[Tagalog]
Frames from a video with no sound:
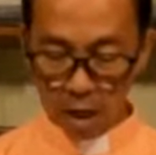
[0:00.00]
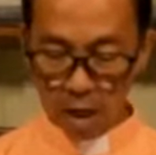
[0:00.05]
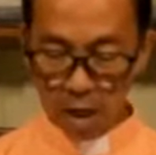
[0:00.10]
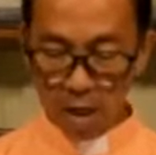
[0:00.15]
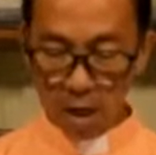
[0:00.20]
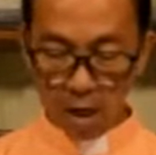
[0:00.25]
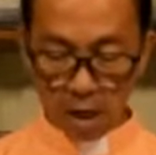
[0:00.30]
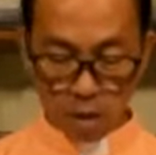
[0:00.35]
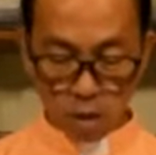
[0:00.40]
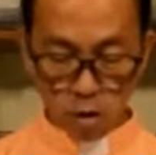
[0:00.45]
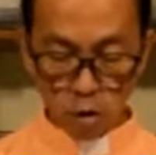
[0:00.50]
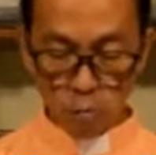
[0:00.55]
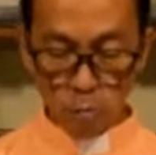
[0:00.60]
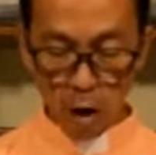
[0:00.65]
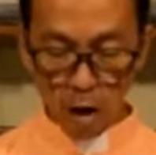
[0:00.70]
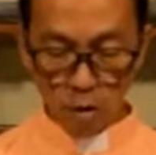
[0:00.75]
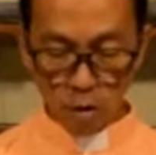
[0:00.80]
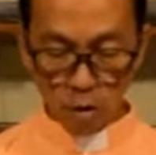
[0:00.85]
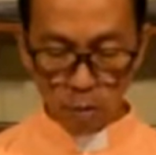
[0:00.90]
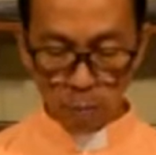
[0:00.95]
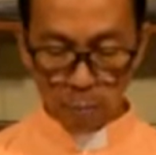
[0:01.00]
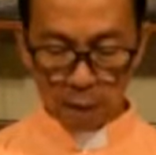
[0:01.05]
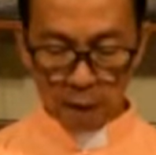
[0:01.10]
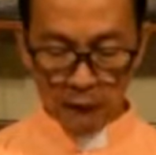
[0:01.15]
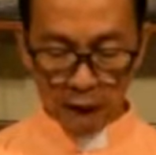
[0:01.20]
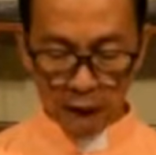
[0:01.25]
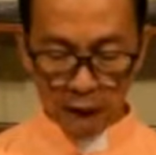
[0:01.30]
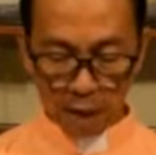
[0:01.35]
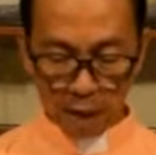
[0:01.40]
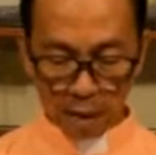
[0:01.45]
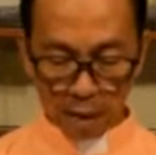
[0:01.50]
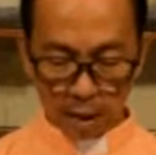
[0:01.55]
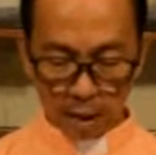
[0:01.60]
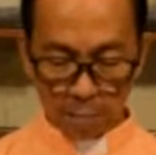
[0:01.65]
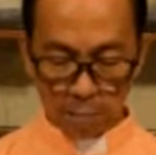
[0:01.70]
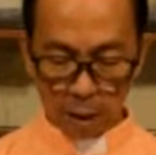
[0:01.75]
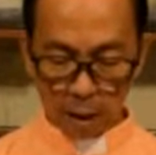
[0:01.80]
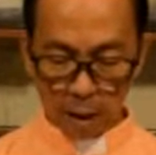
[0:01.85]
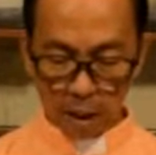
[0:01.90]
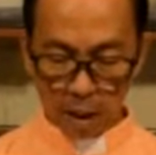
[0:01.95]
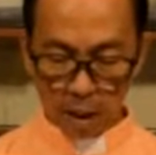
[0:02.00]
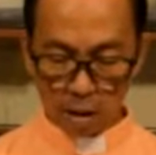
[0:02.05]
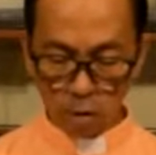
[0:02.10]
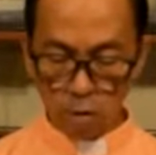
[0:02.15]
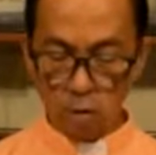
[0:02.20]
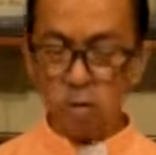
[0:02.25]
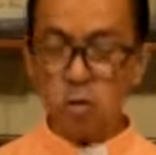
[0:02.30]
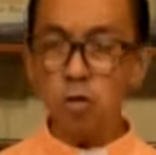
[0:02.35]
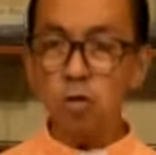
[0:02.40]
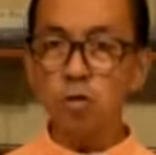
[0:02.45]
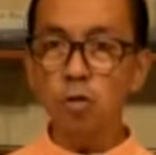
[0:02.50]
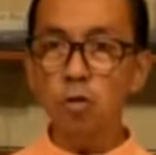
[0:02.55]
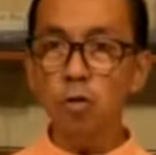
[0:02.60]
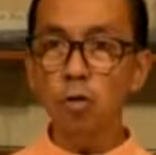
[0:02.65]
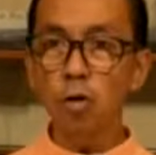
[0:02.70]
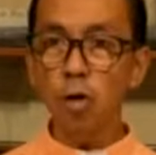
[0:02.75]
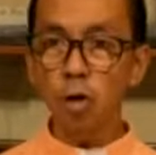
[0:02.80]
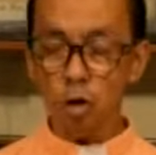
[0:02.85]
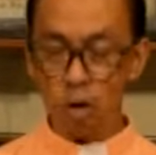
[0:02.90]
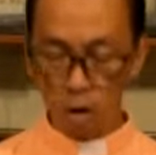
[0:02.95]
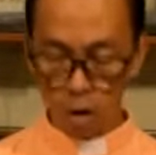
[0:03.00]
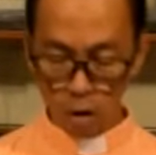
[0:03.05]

nga resolbahon pinaagig paghinulsol